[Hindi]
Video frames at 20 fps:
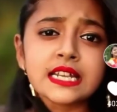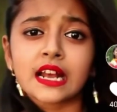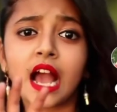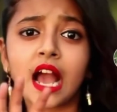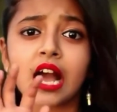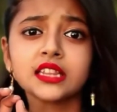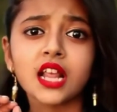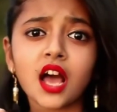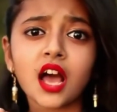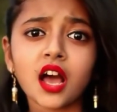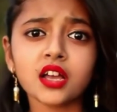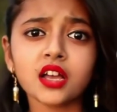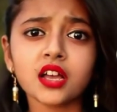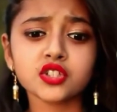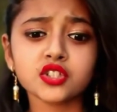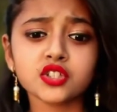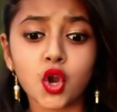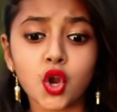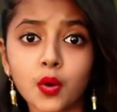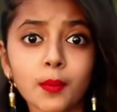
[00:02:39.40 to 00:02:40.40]
किसी ने
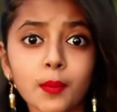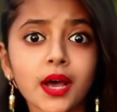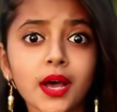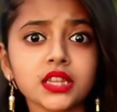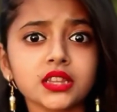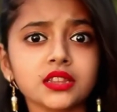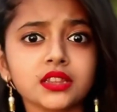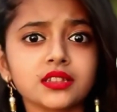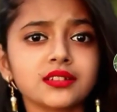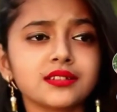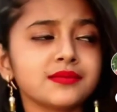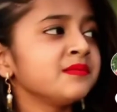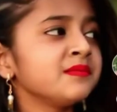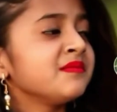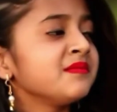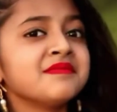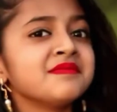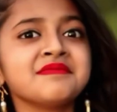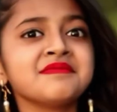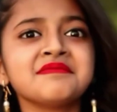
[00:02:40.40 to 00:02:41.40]
कहा था जलो मत
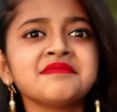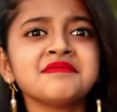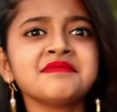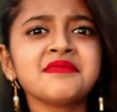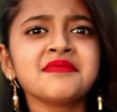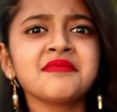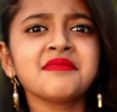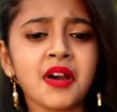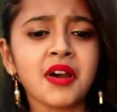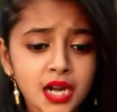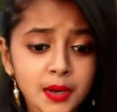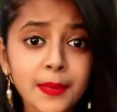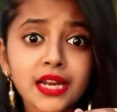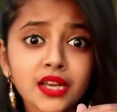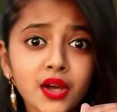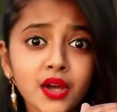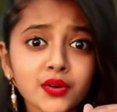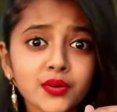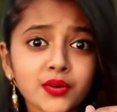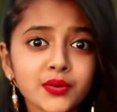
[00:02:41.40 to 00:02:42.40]

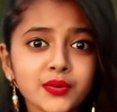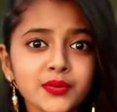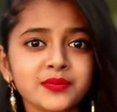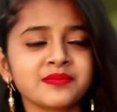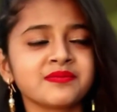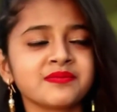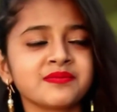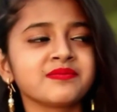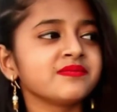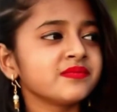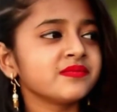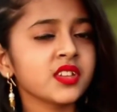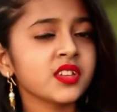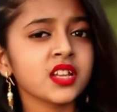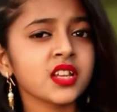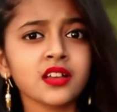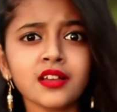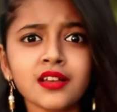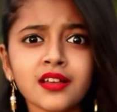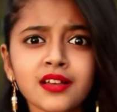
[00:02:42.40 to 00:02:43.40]
बराबरी करो
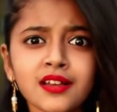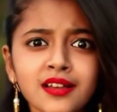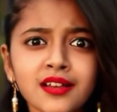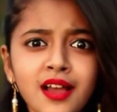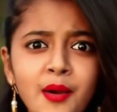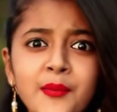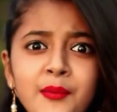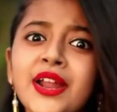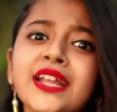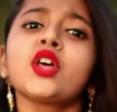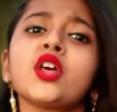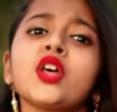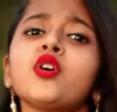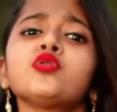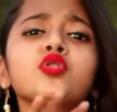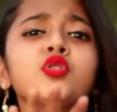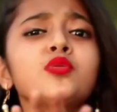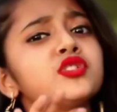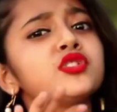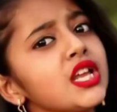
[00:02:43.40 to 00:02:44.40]
मैं
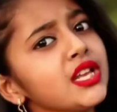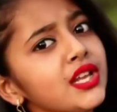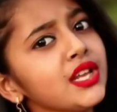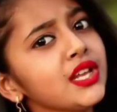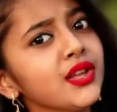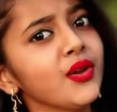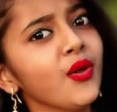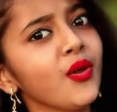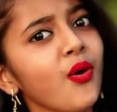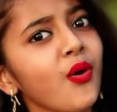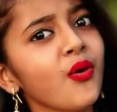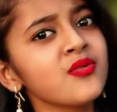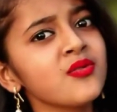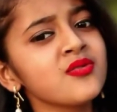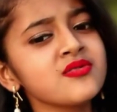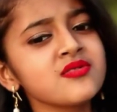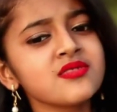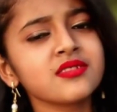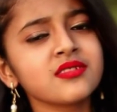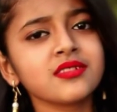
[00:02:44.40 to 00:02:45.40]
कहता हूं तुम जल ही
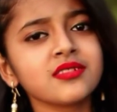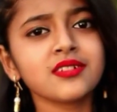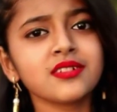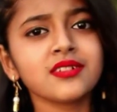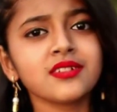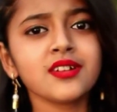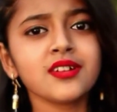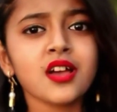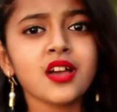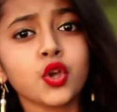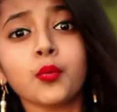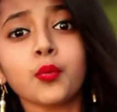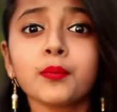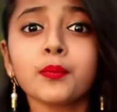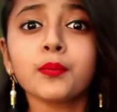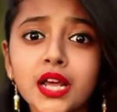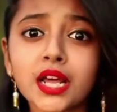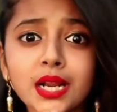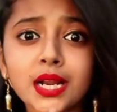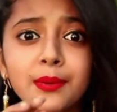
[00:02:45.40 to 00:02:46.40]
लो
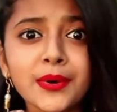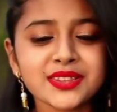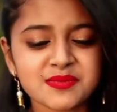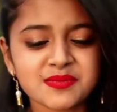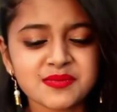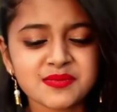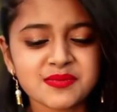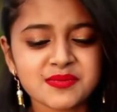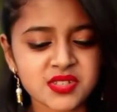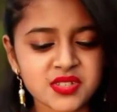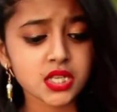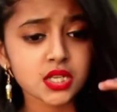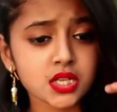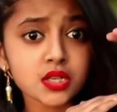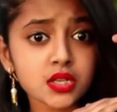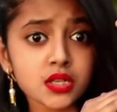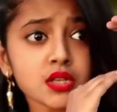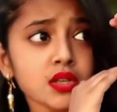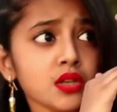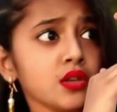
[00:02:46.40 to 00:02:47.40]
क्योंकि बराबरी
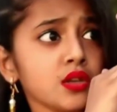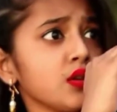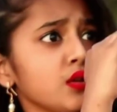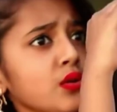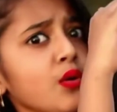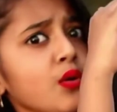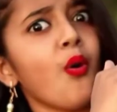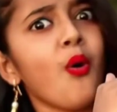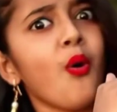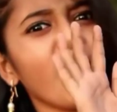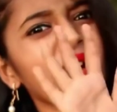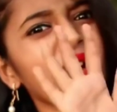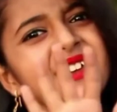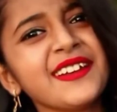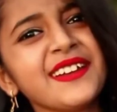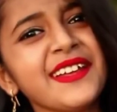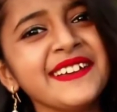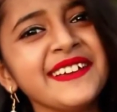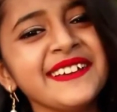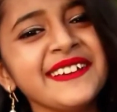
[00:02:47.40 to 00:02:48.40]
तुमसे
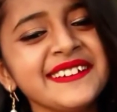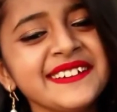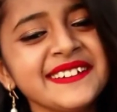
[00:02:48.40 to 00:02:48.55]
होगी